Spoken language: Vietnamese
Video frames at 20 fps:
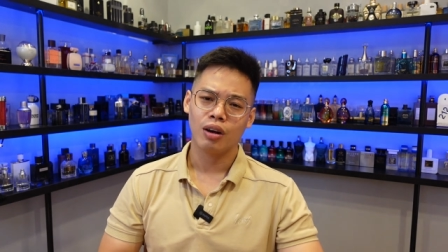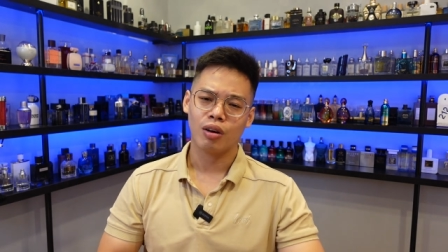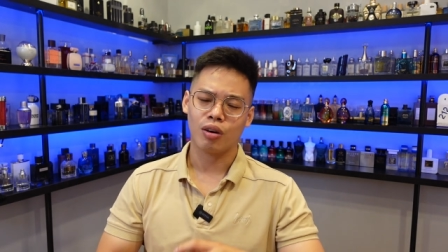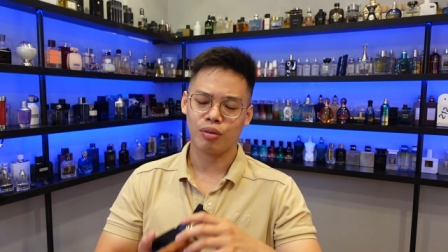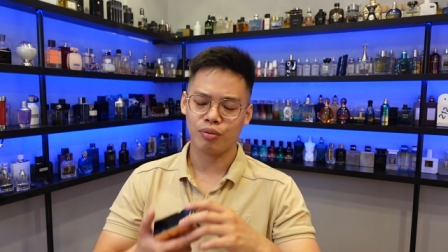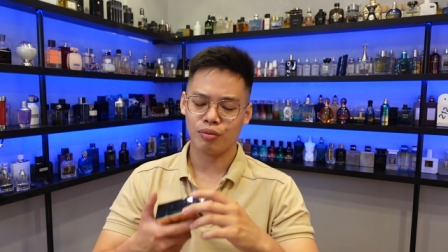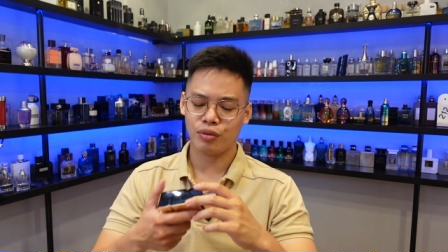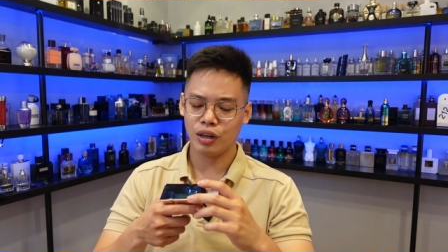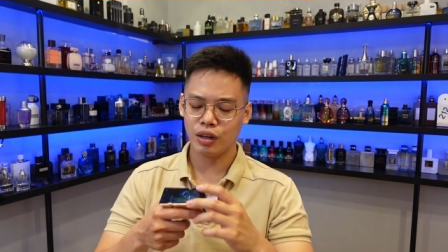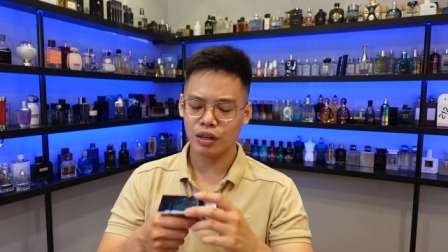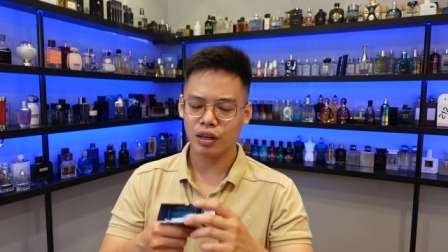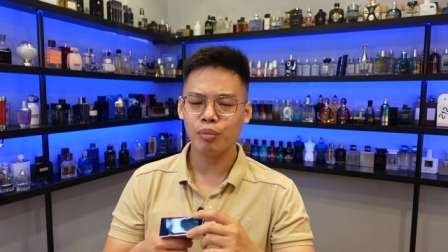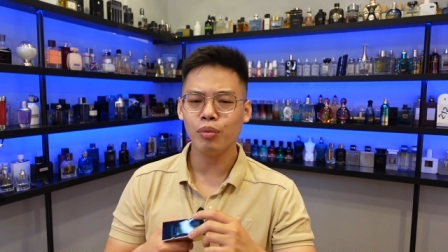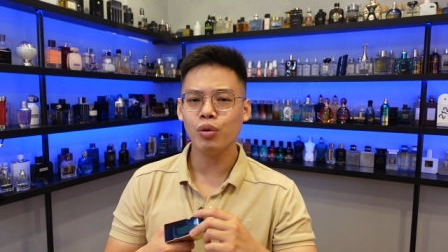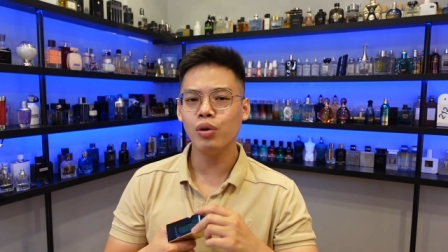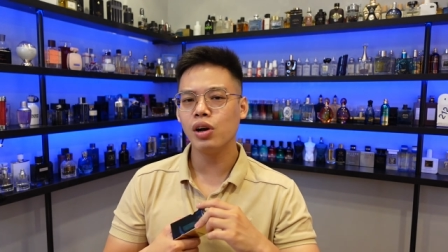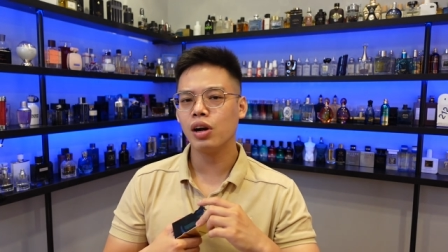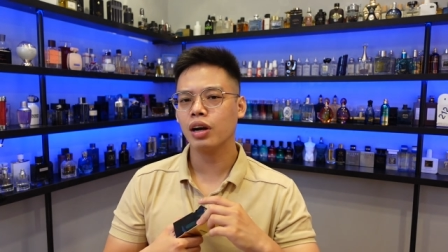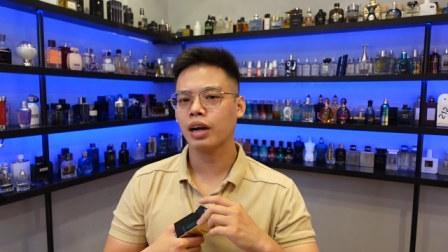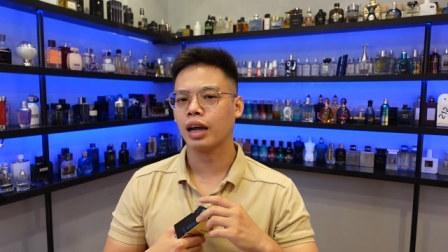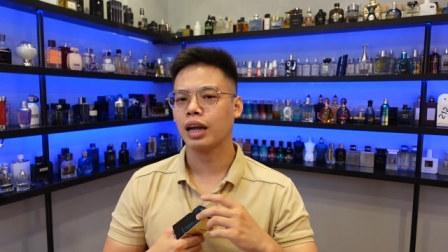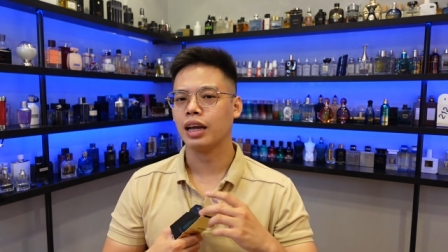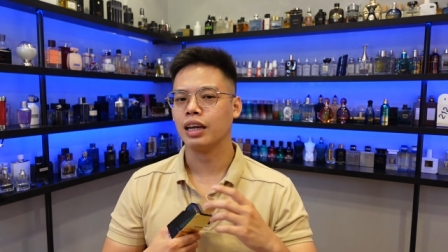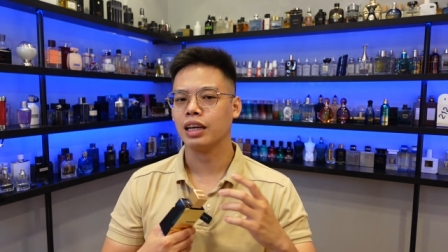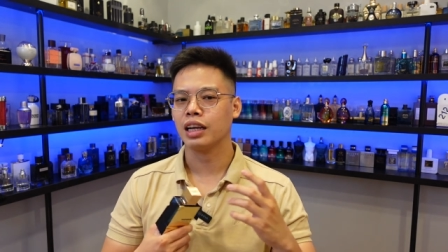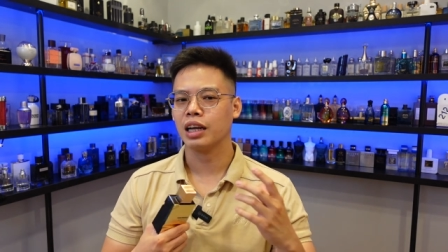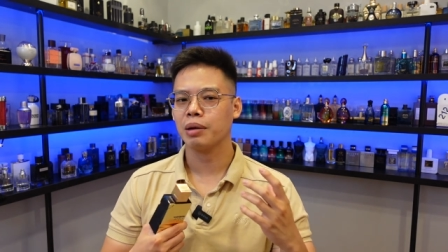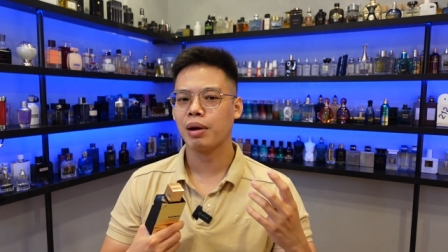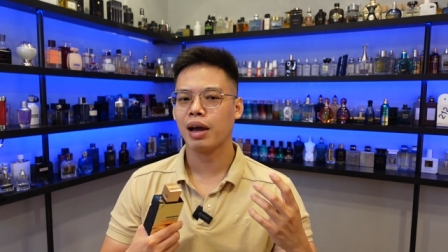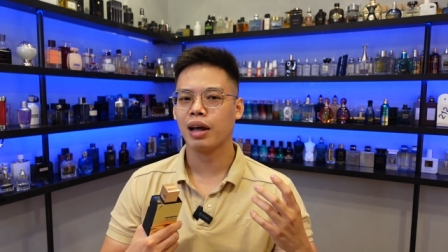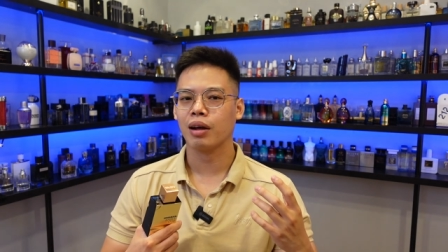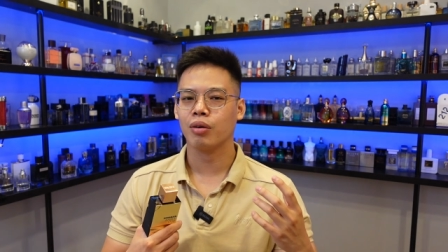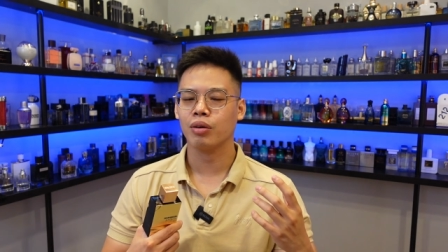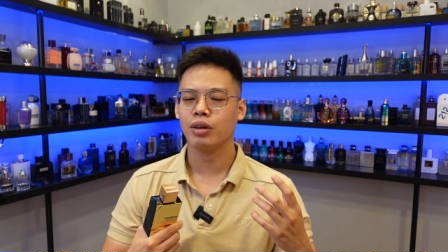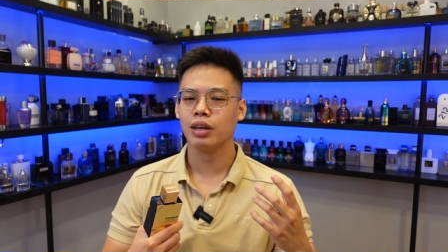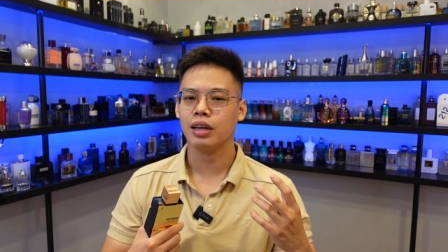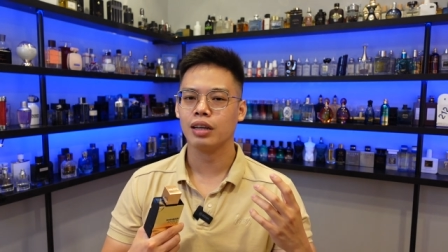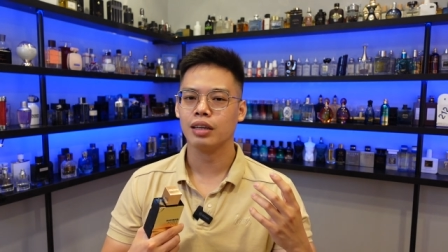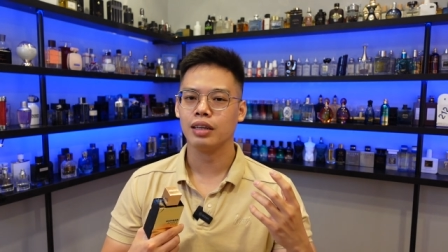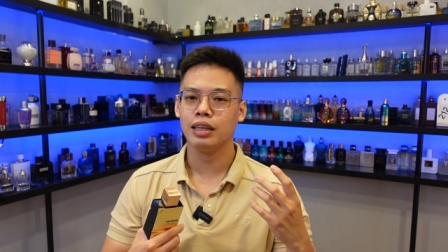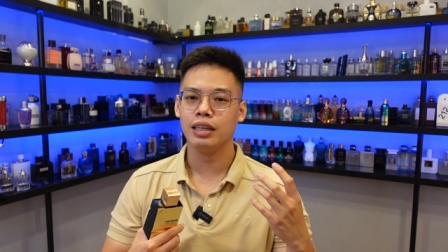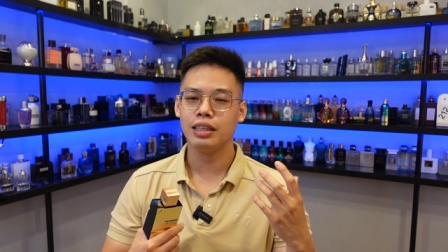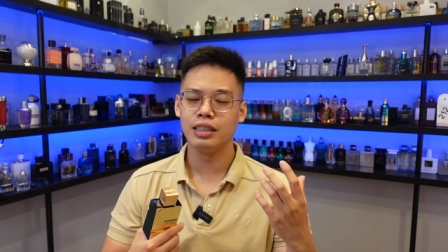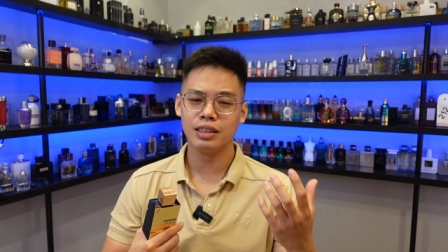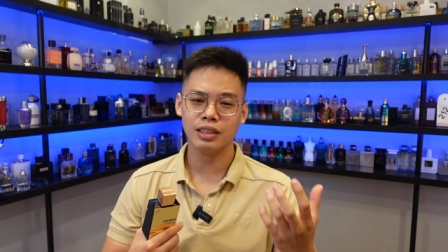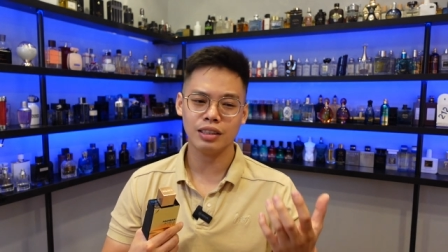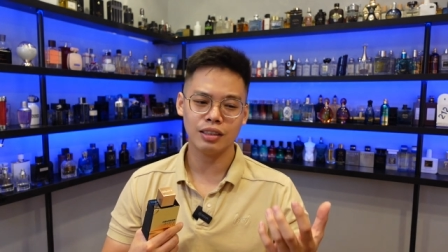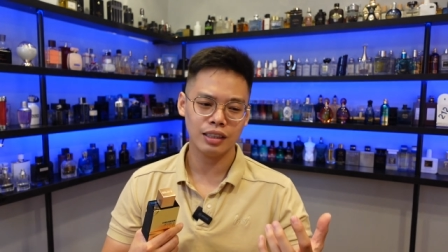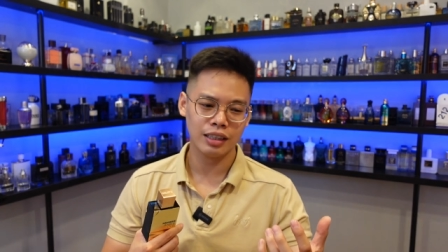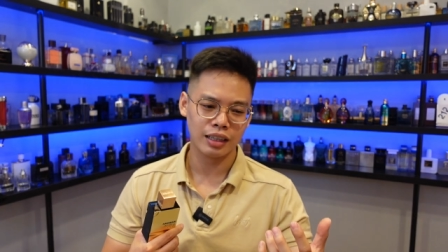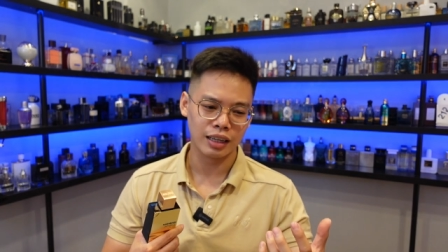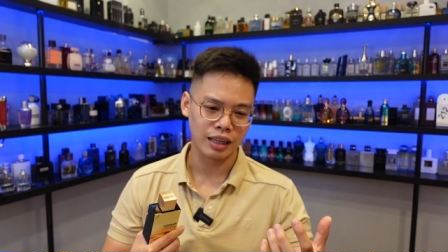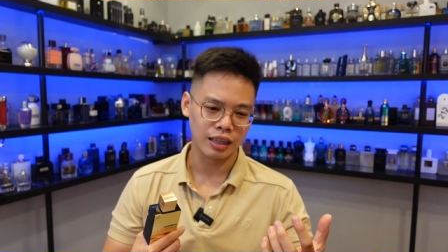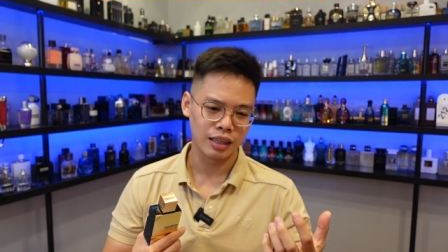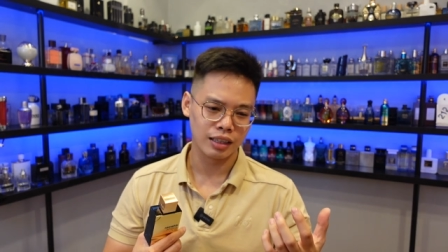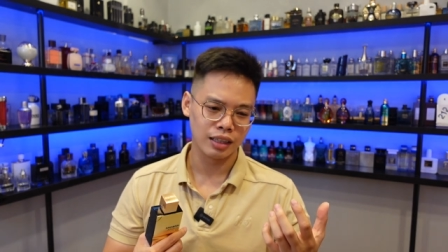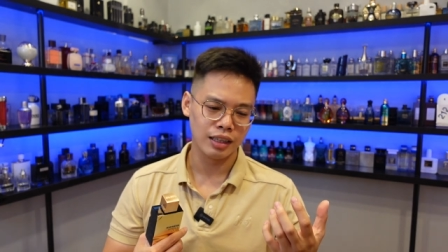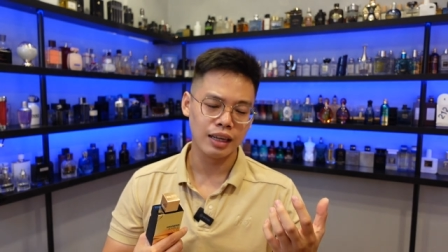còn với cái mùi hương này thì các bạn có thể đi chơi này